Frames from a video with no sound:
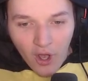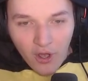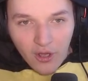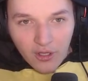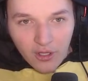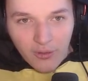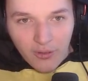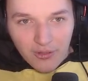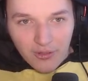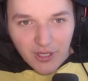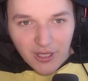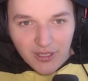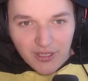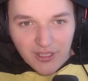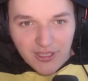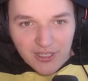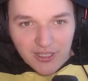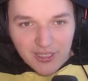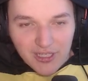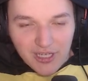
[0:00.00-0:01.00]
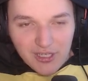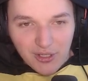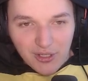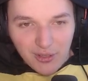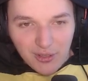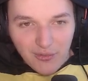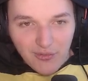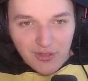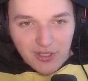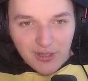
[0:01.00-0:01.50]
O nie, nie, nie, czekaj, czy
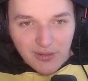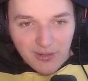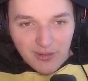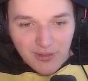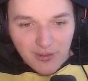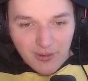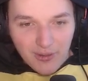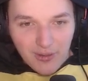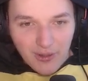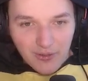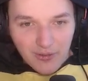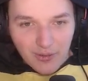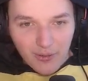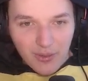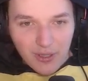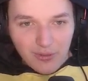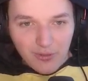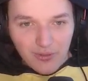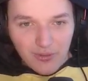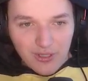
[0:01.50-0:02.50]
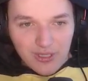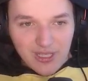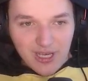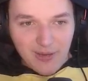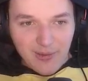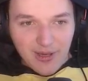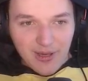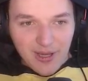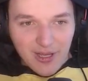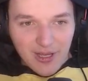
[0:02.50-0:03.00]
on to Co widział? to? Dobra, tu nic
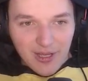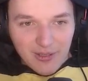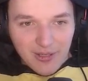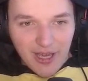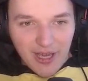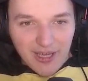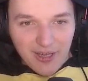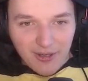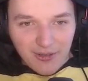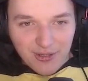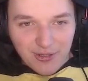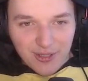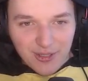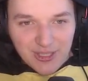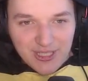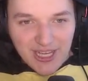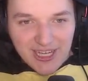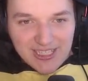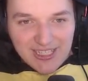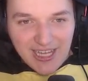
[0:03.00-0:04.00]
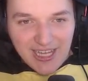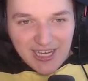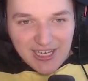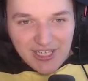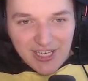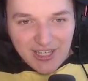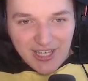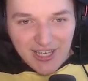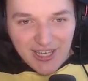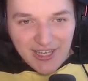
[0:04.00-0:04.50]
nie ma. Ej, on, on to zaraz
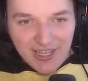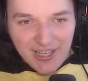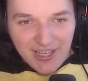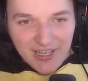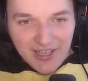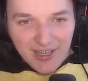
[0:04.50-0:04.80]
znajdzie, ty!